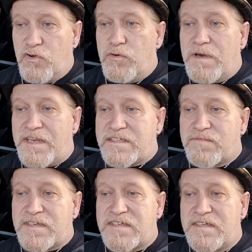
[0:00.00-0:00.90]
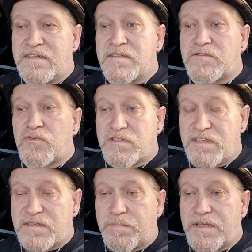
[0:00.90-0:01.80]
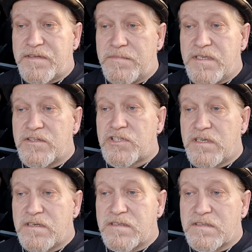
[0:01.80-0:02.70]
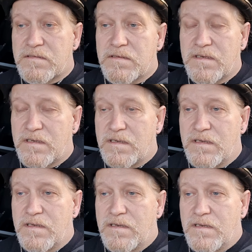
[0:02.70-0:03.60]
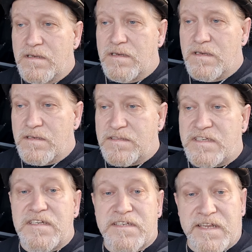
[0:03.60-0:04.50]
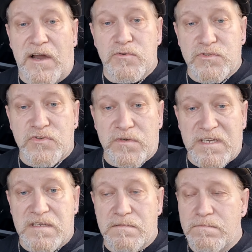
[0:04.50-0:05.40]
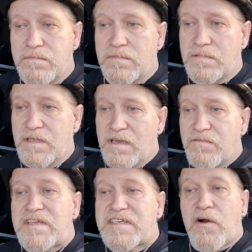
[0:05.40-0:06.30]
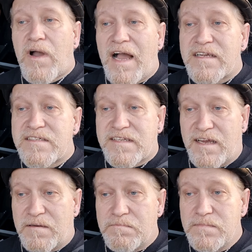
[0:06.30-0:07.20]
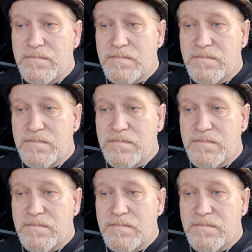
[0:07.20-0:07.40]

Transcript: über das, was ihnen durch diese Pandemie geschehen ist, sich nicht trauen zu reden, weil sie auch Angst haben,